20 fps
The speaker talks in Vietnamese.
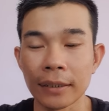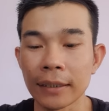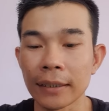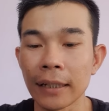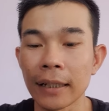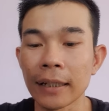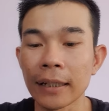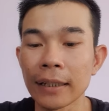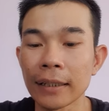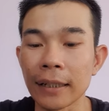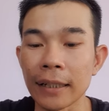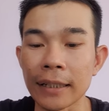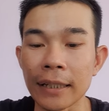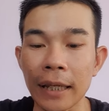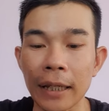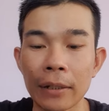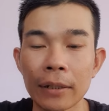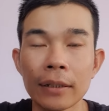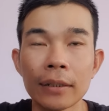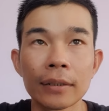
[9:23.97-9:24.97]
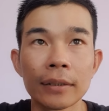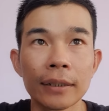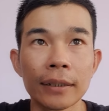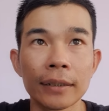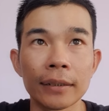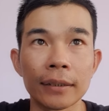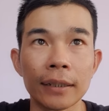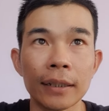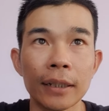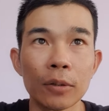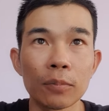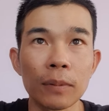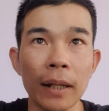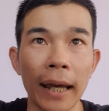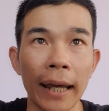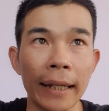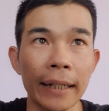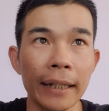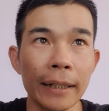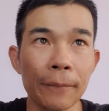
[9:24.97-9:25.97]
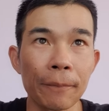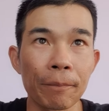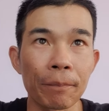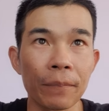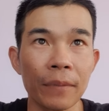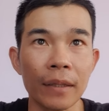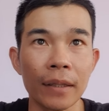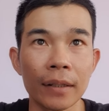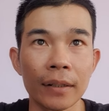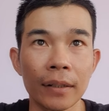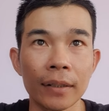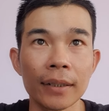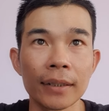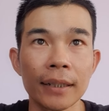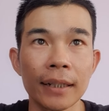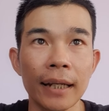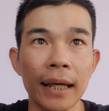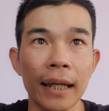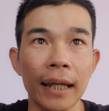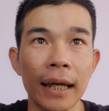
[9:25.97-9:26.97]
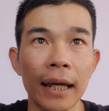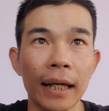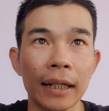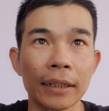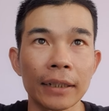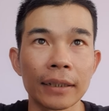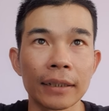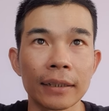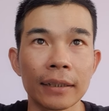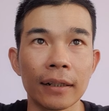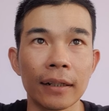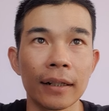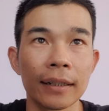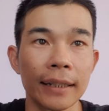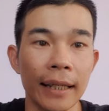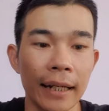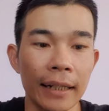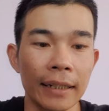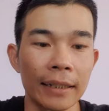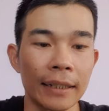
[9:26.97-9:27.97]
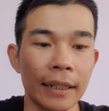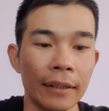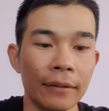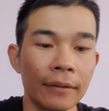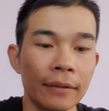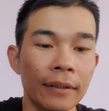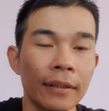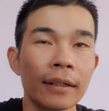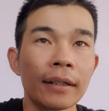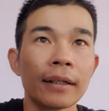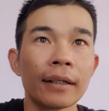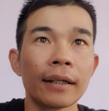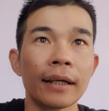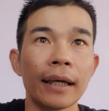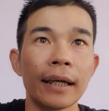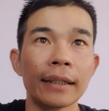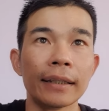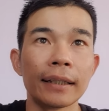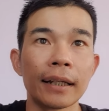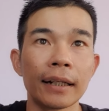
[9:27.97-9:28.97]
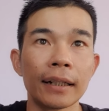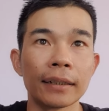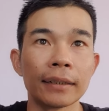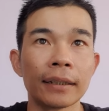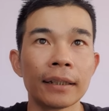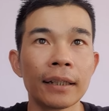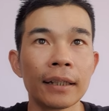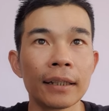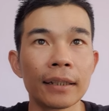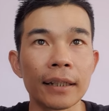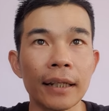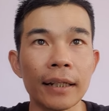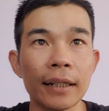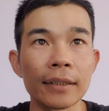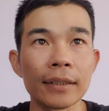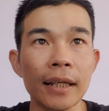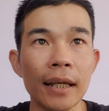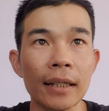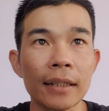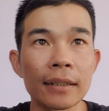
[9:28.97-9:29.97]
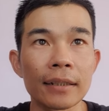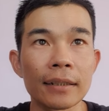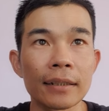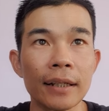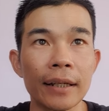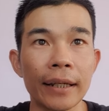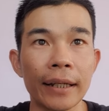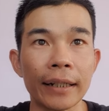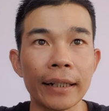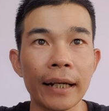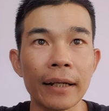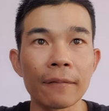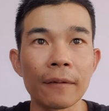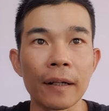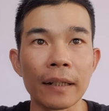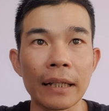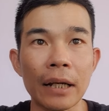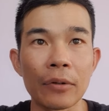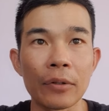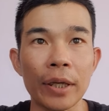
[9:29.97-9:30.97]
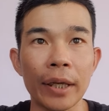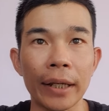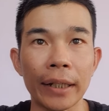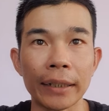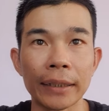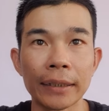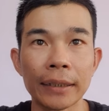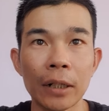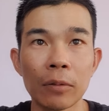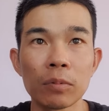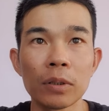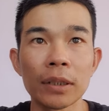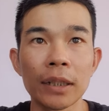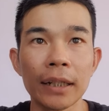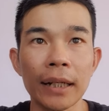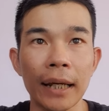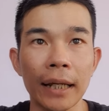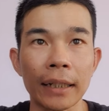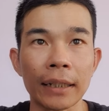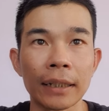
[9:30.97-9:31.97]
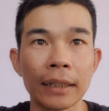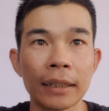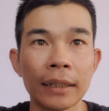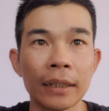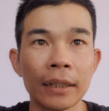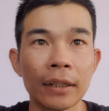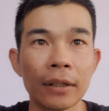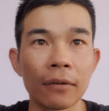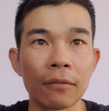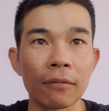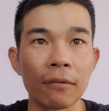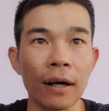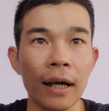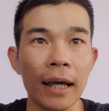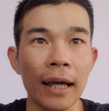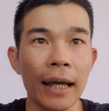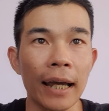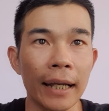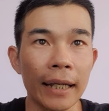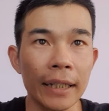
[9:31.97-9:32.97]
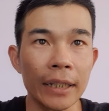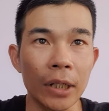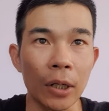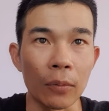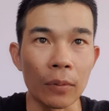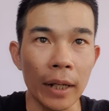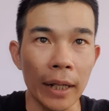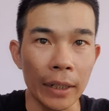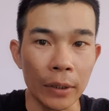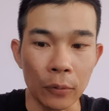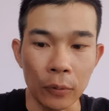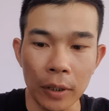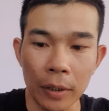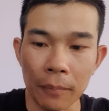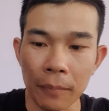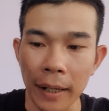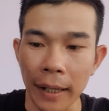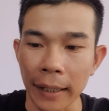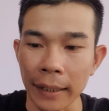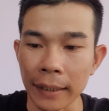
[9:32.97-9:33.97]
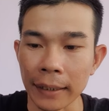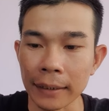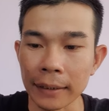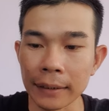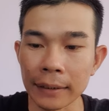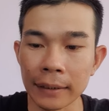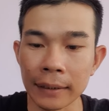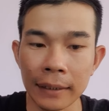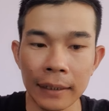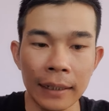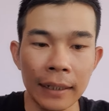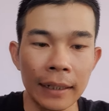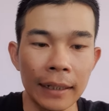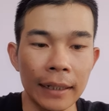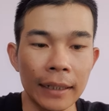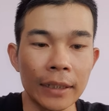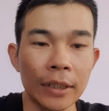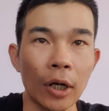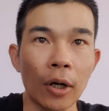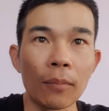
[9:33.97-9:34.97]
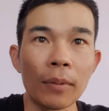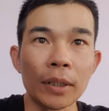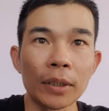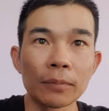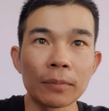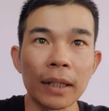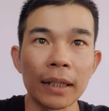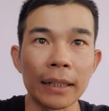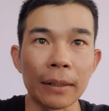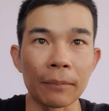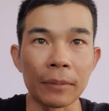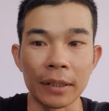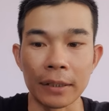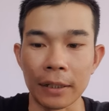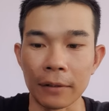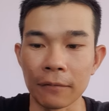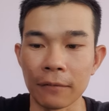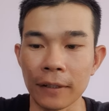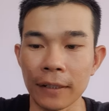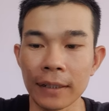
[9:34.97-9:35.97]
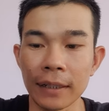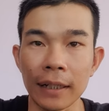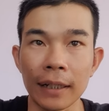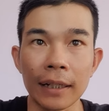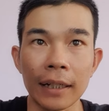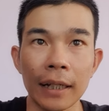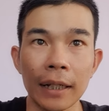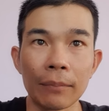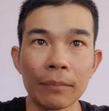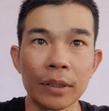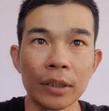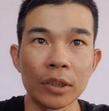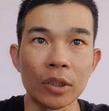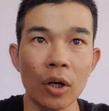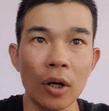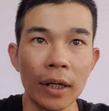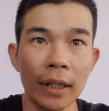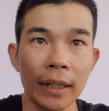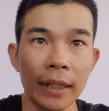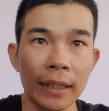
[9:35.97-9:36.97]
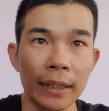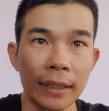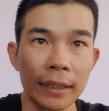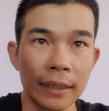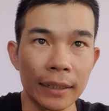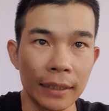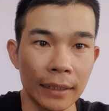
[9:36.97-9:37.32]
cái địa chỉ cái đường link lúc nãy á nó như thế này ha nó dán địa chỉ enter thì nó sẽ hiện ra cái phần giao diện giống như thế này và cái chỗ này của các bạn á cái chỗ mà chúng ta nhập địa chỉ ví nè để mình xóa cái này đi